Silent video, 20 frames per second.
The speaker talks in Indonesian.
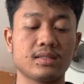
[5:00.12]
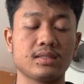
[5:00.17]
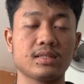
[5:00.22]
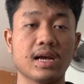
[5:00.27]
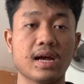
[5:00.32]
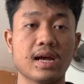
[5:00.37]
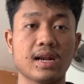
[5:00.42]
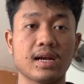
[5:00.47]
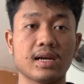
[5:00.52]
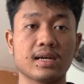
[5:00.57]

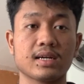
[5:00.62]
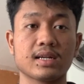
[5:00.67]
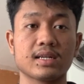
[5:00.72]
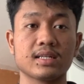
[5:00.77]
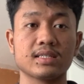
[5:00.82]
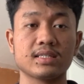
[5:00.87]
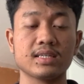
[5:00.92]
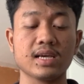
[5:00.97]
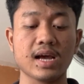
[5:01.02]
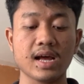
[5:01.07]
cara
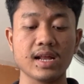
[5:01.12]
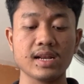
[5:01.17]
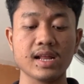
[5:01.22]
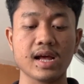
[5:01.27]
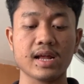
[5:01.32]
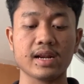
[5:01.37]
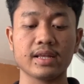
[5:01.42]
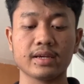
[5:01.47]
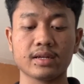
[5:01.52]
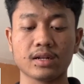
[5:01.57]
kerja
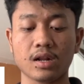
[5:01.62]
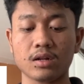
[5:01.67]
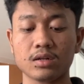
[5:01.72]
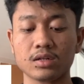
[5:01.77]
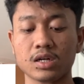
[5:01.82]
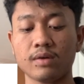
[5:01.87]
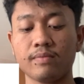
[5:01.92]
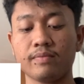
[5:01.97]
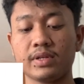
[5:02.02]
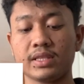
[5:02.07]
dari cloud
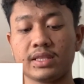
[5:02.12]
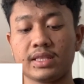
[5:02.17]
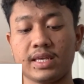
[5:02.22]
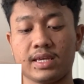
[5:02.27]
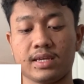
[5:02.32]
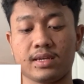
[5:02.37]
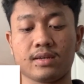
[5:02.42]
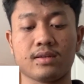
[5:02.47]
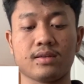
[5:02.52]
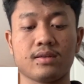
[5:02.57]
computing.
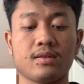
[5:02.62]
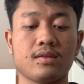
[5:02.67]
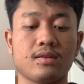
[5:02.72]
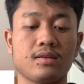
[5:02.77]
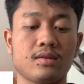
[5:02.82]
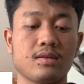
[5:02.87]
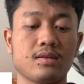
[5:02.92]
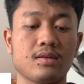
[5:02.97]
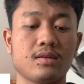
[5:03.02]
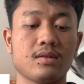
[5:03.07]

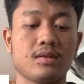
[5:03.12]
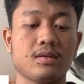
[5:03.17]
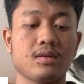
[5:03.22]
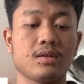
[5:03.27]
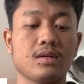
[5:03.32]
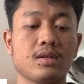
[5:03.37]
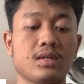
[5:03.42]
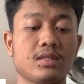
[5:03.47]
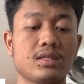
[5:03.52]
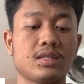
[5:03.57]

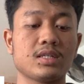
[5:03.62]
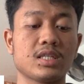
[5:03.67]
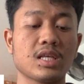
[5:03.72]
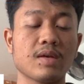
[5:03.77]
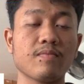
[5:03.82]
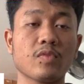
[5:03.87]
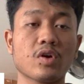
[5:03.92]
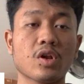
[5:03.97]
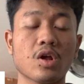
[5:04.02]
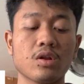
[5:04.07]

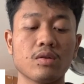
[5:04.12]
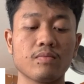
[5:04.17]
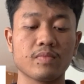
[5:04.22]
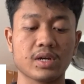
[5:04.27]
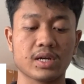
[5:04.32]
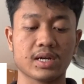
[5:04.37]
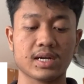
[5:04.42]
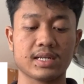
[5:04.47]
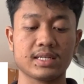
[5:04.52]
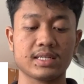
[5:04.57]
Sistem cloud
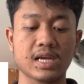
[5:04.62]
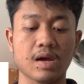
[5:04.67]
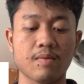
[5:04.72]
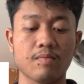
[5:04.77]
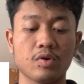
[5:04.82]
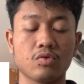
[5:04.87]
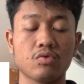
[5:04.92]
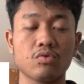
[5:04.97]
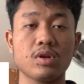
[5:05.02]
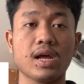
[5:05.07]
bekerja
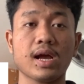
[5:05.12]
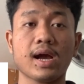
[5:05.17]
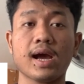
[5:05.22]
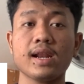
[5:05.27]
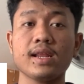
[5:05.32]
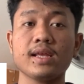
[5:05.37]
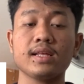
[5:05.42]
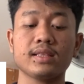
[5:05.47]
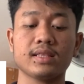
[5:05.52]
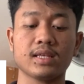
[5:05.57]
menggunakan
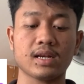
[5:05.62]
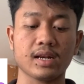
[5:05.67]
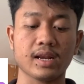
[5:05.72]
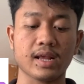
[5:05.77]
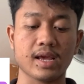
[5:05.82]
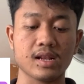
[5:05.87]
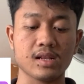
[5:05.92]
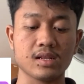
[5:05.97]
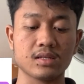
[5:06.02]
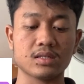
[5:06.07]

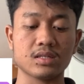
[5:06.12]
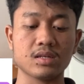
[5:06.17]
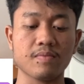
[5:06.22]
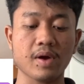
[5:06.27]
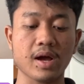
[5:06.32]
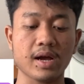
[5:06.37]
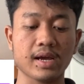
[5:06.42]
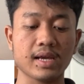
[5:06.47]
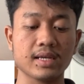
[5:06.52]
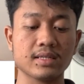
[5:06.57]
internet
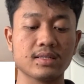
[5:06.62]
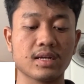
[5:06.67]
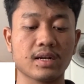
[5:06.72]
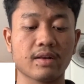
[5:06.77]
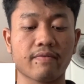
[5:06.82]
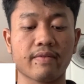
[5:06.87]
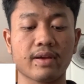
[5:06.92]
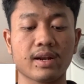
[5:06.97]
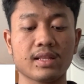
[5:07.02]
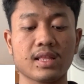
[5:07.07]
sebagai
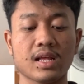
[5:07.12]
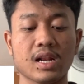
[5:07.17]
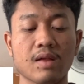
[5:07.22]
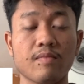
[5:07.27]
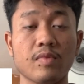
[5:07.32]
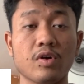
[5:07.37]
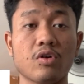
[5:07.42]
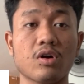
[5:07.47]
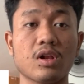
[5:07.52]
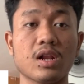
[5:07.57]
server dalam
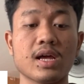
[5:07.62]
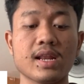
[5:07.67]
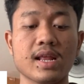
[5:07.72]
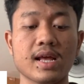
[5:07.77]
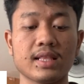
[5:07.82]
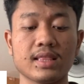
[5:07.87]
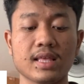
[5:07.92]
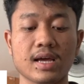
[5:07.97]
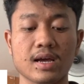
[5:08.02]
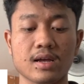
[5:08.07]
mengolah
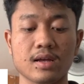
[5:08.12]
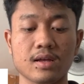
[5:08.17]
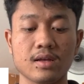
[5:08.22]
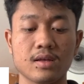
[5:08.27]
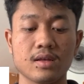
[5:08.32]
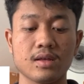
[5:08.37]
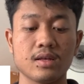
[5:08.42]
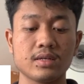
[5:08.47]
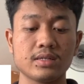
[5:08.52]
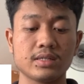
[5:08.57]
data.
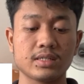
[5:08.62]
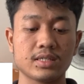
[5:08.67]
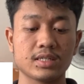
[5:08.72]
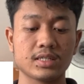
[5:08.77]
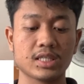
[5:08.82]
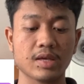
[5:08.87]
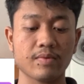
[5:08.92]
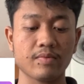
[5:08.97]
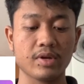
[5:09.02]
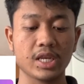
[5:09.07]

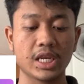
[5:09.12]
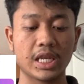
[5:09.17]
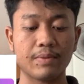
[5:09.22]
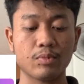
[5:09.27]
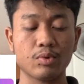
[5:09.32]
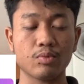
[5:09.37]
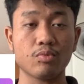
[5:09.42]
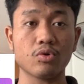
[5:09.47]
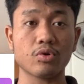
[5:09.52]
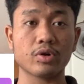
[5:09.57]
Sistem ini
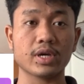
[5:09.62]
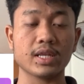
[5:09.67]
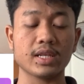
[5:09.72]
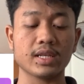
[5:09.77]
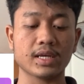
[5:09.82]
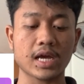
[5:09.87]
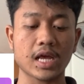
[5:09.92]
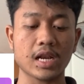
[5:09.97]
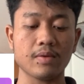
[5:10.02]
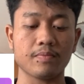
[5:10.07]

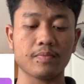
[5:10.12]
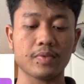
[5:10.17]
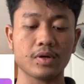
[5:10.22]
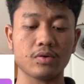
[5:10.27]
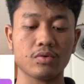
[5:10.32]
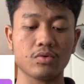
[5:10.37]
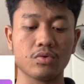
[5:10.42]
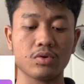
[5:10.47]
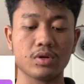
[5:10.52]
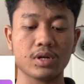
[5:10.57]
memungkinkan
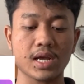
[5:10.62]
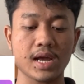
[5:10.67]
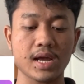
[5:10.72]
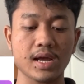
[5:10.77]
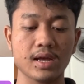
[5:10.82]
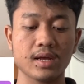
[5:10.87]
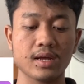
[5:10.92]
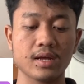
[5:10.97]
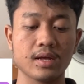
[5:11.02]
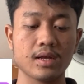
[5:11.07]
pengguna
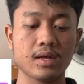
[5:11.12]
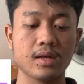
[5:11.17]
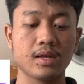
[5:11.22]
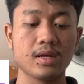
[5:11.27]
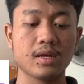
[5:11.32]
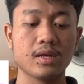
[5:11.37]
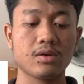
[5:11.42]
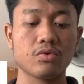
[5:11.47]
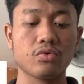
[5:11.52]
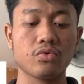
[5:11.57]

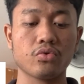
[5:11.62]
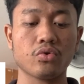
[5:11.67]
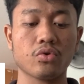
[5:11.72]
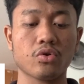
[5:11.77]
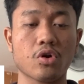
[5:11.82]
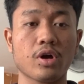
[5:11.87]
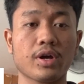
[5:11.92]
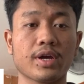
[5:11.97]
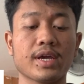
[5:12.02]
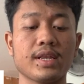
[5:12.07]

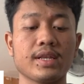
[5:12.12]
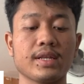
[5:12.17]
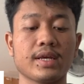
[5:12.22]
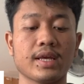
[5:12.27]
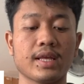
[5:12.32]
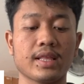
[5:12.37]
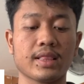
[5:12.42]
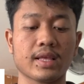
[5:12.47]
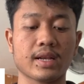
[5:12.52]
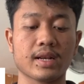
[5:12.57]
untuk login
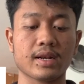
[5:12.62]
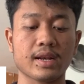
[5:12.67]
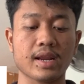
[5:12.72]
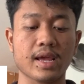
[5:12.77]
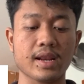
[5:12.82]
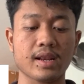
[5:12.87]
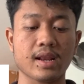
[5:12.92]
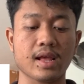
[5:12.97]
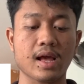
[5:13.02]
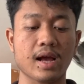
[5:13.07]
ke
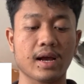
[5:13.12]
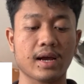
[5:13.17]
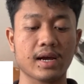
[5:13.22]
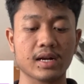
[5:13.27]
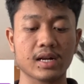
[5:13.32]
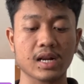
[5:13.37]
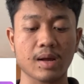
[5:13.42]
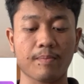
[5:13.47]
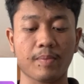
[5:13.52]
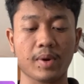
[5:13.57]
internet agar
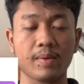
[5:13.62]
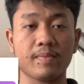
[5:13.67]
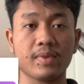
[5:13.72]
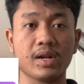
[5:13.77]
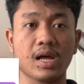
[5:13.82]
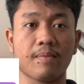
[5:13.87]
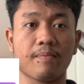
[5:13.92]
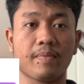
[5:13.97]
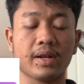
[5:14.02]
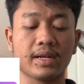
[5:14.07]
dapat
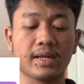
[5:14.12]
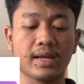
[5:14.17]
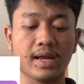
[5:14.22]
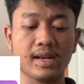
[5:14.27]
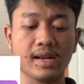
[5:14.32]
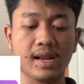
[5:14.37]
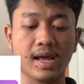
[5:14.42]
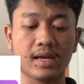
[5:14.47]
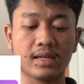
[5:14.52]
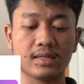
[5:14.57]
mendapatkan
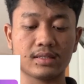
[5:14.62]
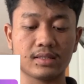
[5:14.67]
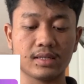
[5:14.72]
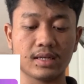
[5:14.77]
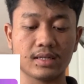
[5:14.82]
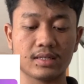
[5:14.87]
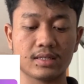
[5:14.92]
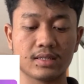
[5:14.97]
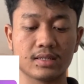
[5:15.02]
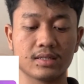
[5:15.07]

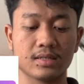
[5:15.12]
akses